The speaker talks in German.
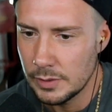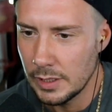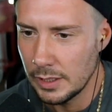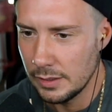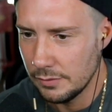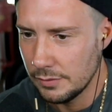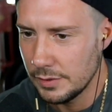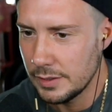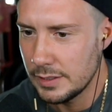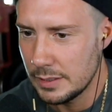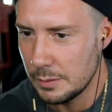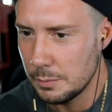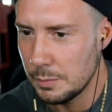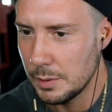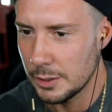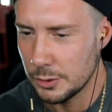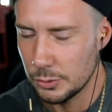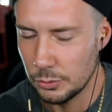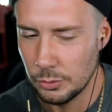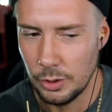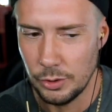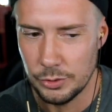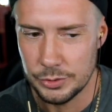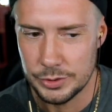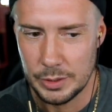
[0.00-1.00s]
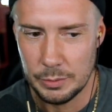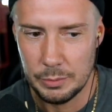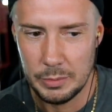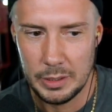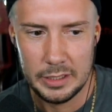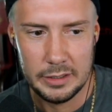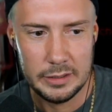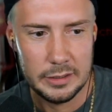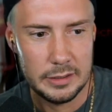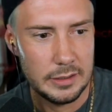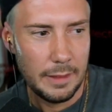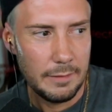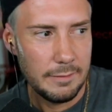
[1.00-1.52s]
dann wird die Person
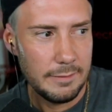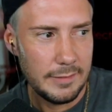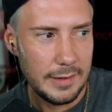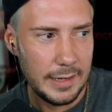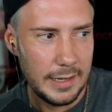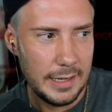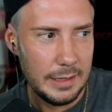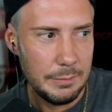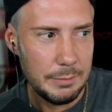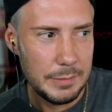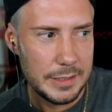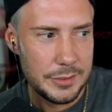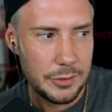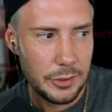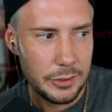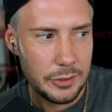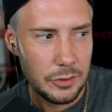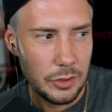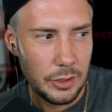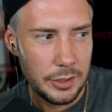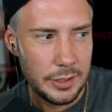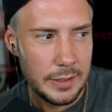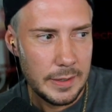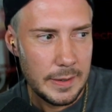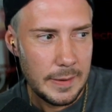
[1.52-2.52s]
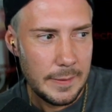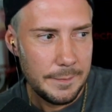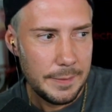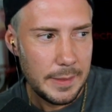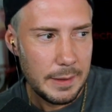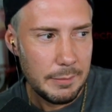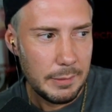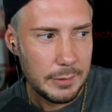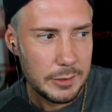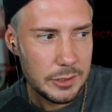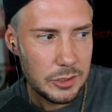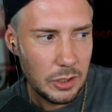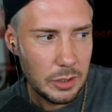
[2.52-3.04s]
ausgeblendet. Weil mit solchen Leuten,
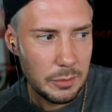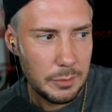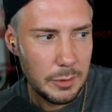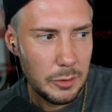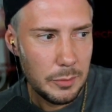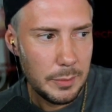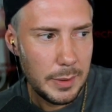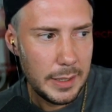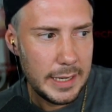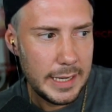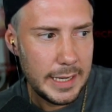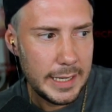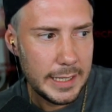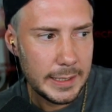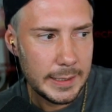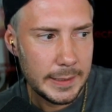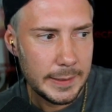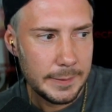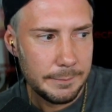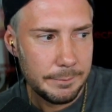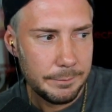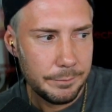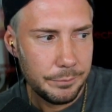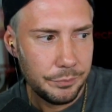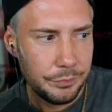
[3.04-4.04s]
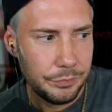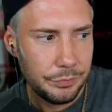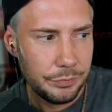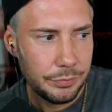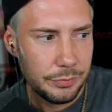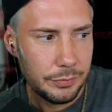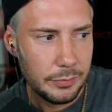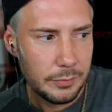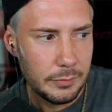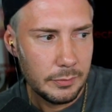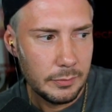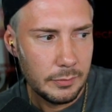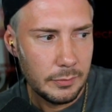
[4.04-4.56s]
man muss auch immer überlegen,
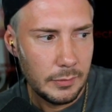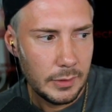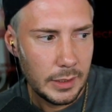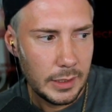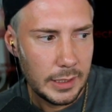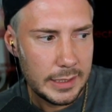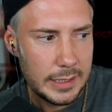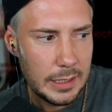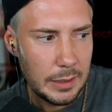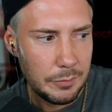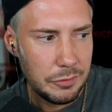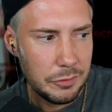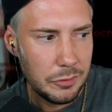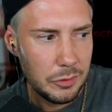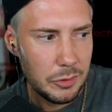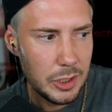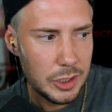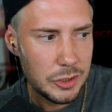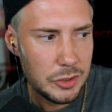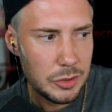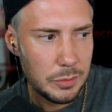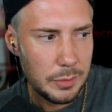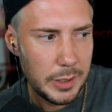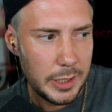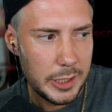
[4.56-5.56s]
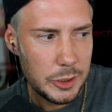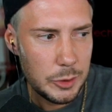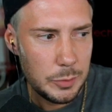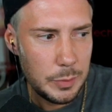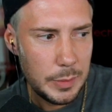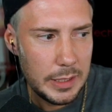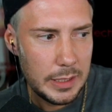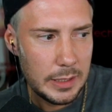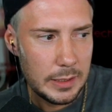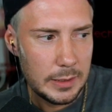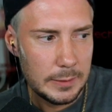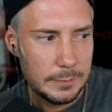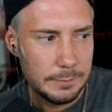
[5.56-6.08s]
hm, ich habe früher zum
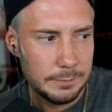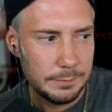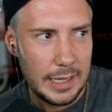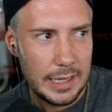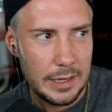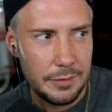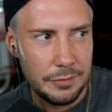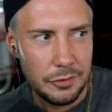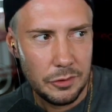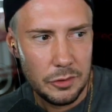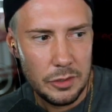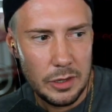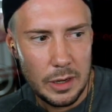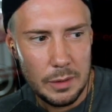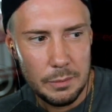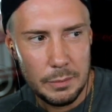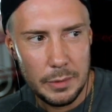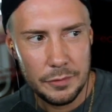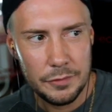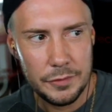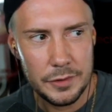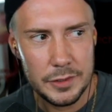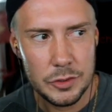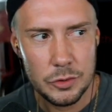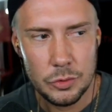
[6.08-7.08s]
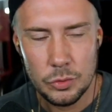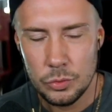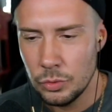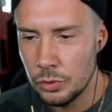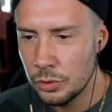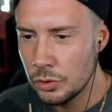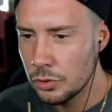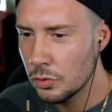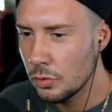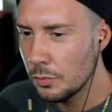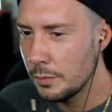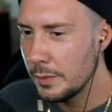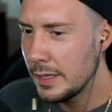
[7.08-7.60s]
Beispiel, ich habe früher immer
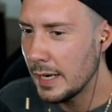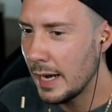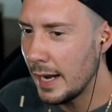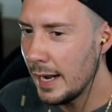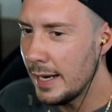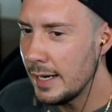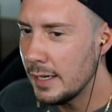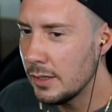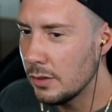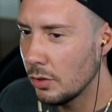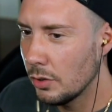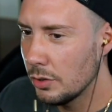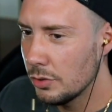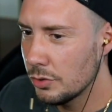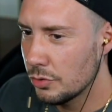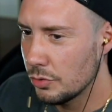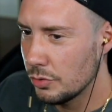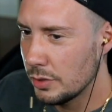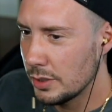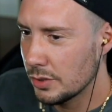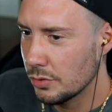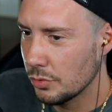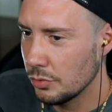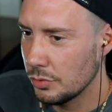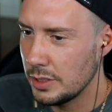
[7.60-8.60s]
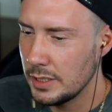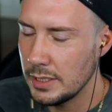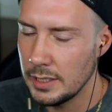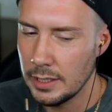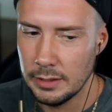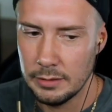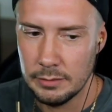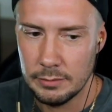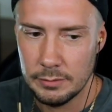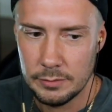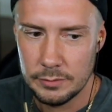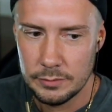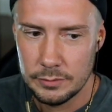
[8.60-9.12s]
versucht, so mit allen Leuten zu
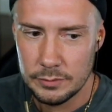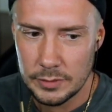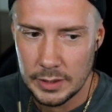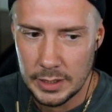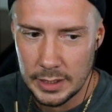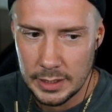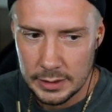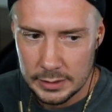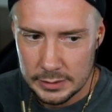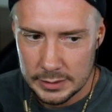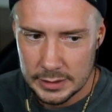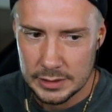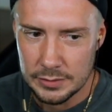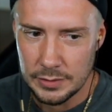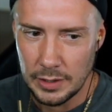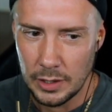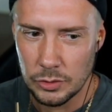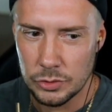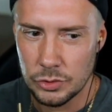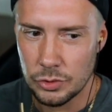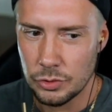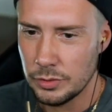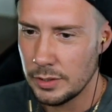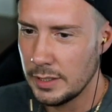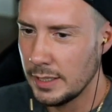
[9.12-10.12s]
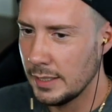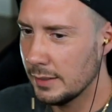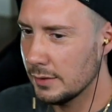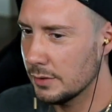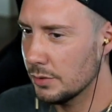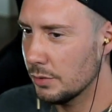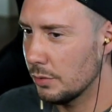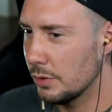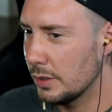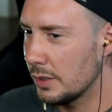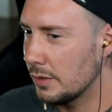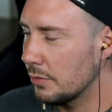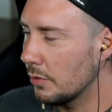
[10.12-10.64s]
diskutieren. Ne? Das war auch so ein Ding
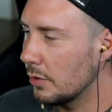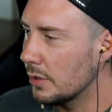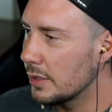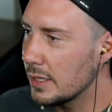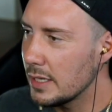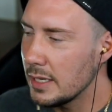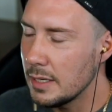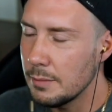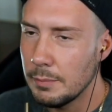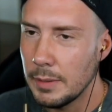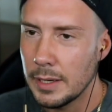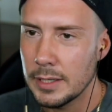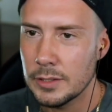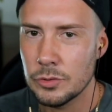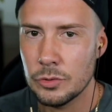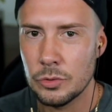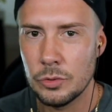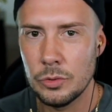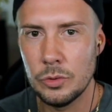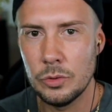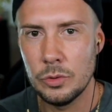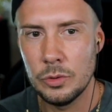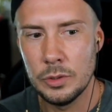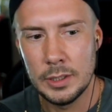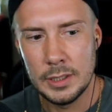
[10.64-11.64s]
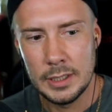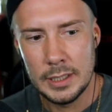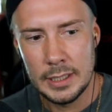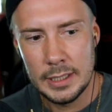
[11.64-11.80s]
so. Ich wollte immer so,